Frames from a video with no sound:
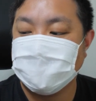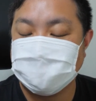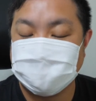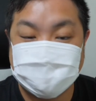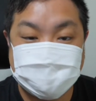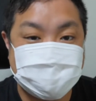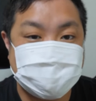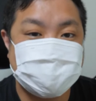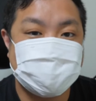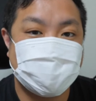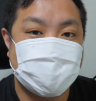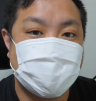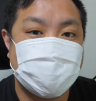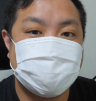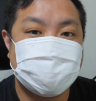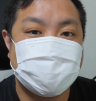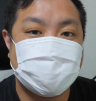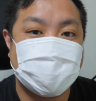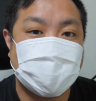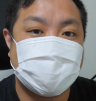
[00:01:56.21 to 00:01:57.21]
うん、その
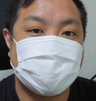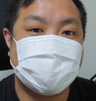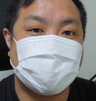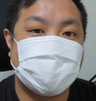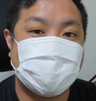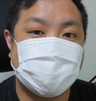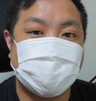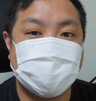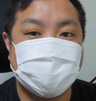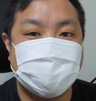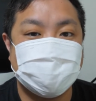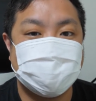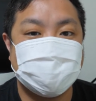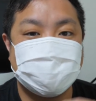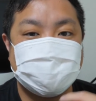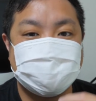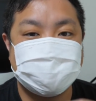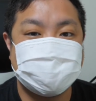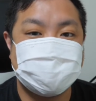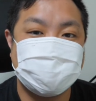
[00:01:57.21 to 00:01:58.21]
辺もなんかこう、
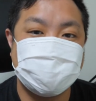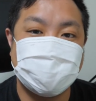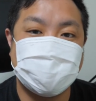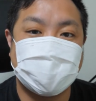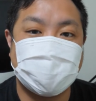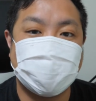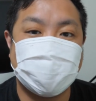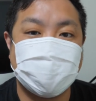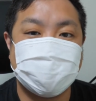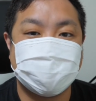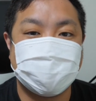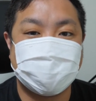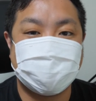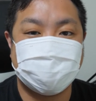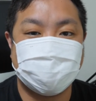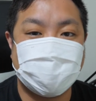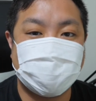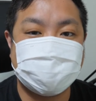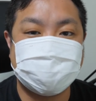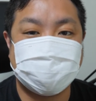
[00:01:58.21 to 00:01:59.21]
そういうの考えるだけ
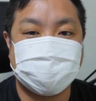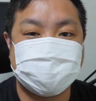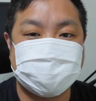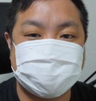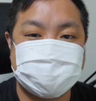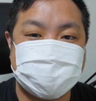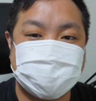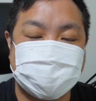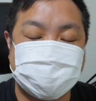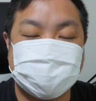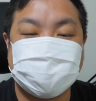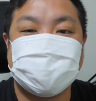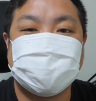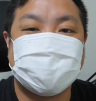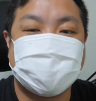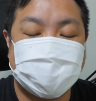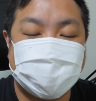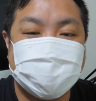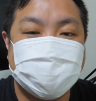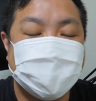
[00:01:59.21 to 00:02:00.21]
でワクワクしてくるとい
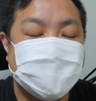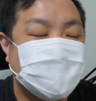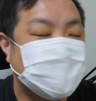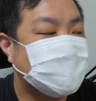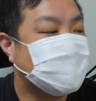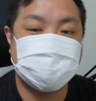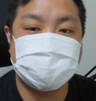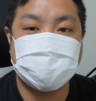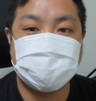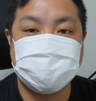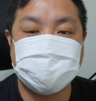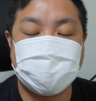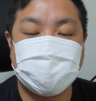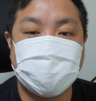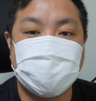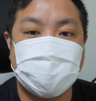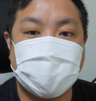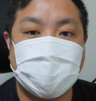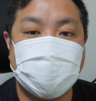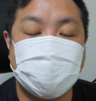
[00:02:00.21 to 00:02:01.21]
うかね、また情
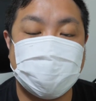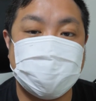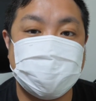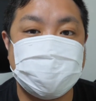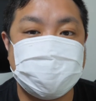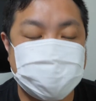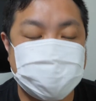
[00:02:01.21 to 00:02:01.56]
報が入り